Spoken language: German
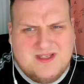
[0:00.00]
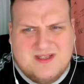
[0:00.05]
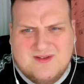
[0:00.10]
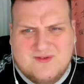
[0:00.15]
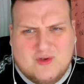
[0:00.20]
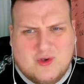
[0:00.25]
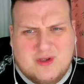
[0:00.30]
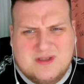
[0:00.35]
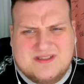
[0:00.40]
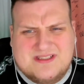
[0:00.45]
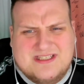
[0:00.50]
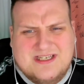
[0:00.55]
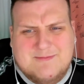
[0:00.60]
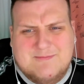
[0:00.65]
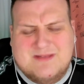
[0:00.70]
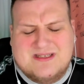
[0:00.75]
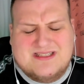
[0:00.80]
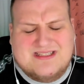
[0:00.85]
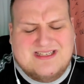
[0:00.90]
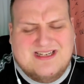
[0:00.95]
Trotzdem,
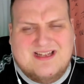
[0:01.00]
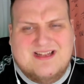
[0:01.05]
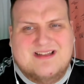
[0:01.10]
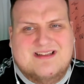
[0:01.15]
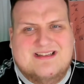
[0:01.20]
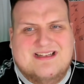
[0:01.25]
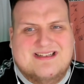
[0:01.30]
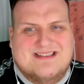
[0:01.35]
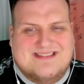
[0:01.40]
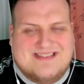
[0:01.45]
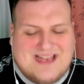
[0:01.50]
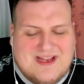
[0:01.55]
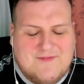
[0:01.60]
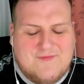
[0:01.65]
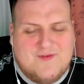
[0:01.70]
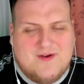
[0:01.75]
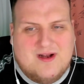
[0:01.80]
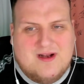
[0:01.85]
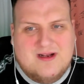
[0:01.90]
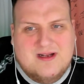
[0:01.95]
der, der
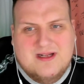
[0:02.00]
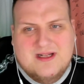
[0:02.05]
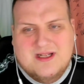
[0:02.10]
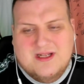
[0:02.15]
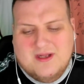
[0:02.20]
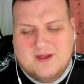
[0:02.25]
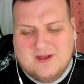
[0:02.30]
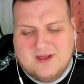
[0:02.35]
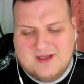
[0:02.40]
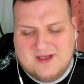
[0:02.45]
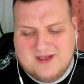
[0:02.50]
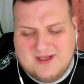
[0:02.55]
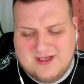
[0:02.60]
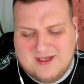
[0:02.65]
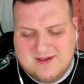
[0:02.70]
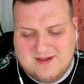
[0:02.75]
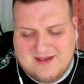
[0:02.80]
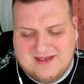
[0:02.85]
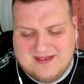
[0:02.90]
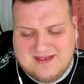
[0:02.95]
Treffer
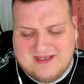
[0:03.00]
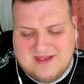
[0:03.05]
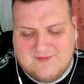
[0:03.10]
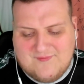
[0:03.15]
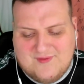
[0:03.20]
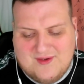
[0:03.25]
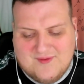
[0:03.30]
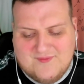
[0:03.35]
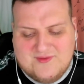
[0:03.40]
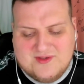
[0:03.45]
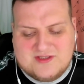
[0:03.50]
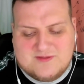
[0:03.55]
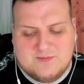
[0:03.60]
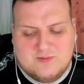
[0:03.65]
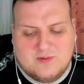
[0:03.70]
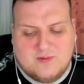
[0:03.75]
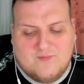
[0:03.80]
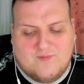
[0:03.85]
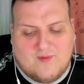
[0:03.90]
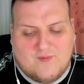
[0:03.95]
äh, in der 44
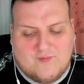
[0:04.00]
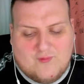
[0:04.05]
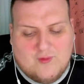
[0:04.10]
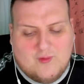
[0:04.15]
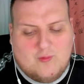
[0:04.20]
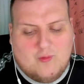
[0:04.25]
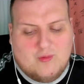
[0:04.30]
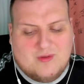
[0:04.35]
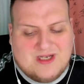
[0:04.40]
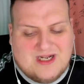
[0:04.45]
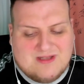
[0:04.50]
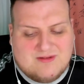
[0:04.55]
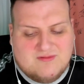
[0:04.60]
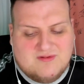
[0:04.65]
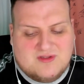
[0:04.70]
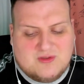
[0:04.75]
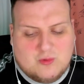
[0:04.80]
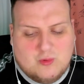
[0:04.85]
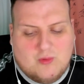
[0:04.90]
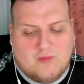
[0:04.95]
Minuten von Füllkrug taten
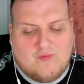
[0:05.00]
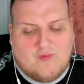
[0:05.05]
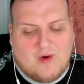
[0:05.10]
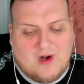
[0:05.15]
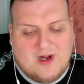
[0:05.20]
es gut, vor